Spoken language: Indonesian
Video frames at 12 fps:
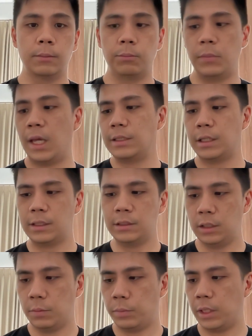Biasanya
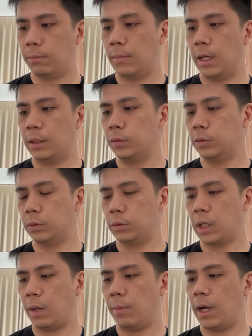sih tipe yang baru
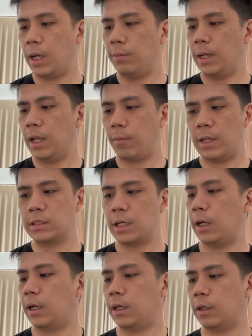nggak bakal banyak
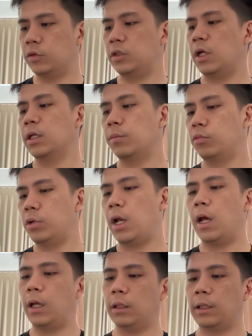masalah karena usianya
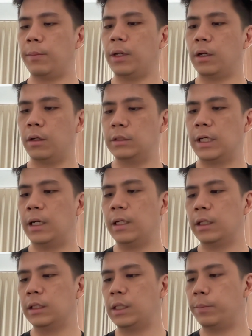muda. Tapi kalau cari
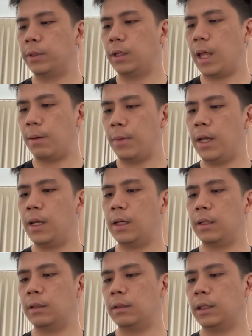yang tipe
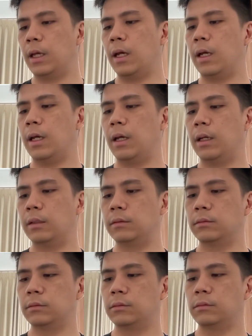lama, ya
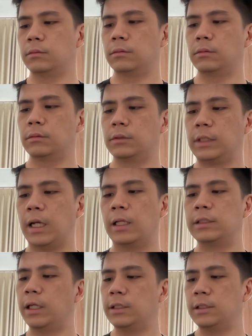saran
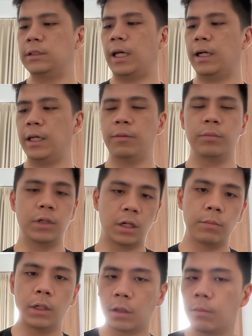saya sih cari yang
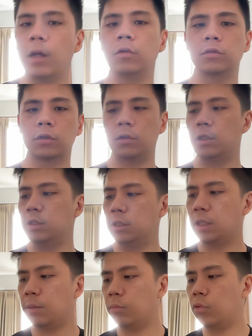benar-benar bagus
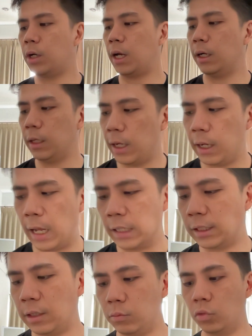kondisinya, bukan yang
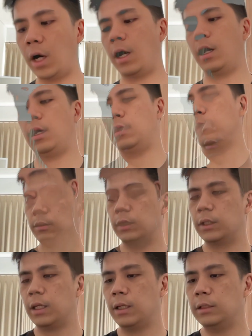asal murah.
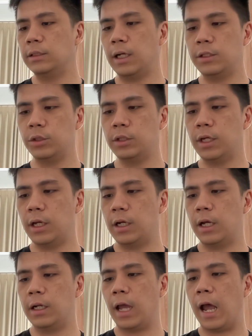Pertanyaan selanjutnya
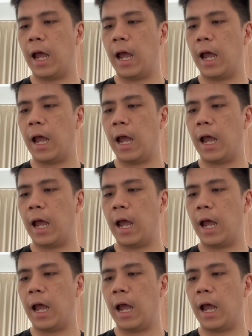dari